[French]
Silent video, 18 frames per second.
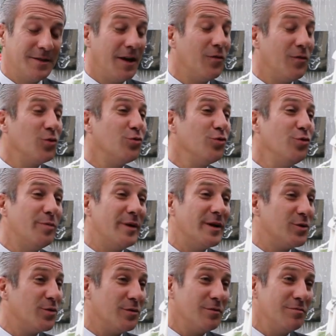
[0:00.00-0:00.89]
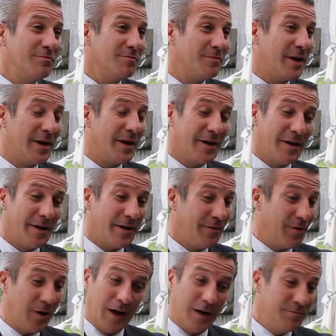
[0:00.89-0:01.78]
c'est avant tout une passion.
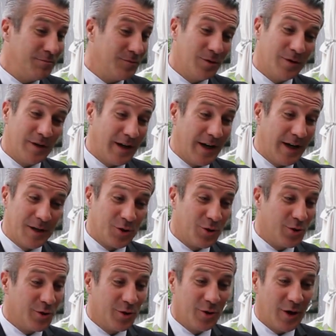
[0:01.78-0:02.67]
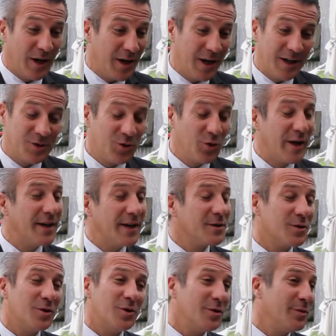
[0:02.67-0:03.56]
Euh, voilà, à l'âge de,
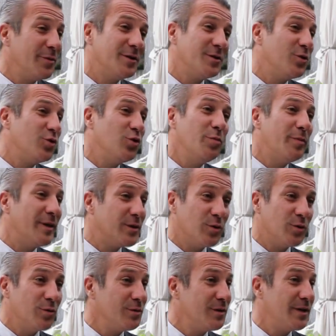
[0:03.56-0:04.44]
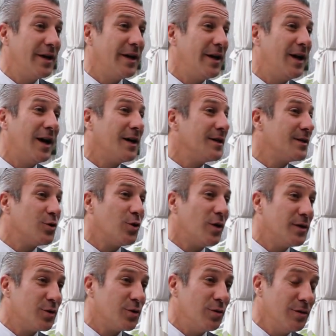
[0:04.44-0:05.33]
15 ans, eh bien c'est une passion, c'est la
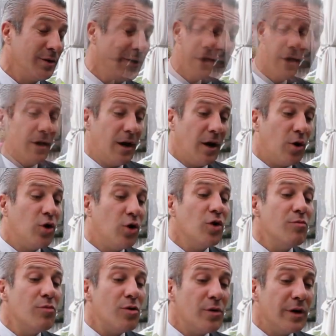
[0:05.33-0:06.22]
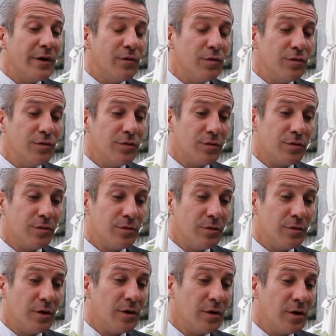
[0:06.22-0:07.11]
restauration. Alors comment
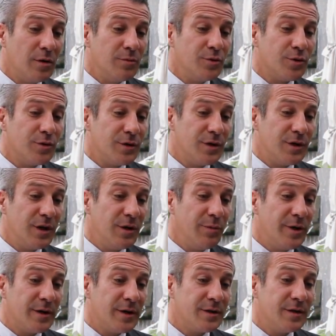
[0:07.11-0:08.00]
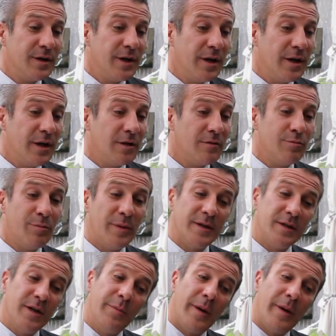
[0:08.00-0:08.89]
évolue-t-on euh, comme ceci eh Bien, c'est
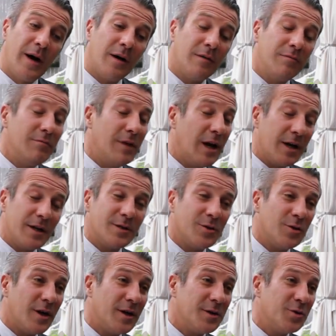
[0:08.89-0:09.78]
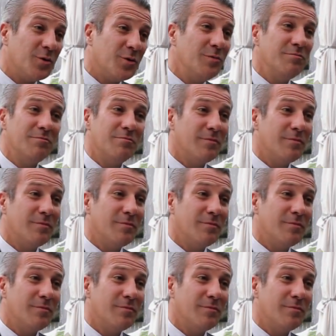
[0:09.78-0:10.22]
passer par la restauration,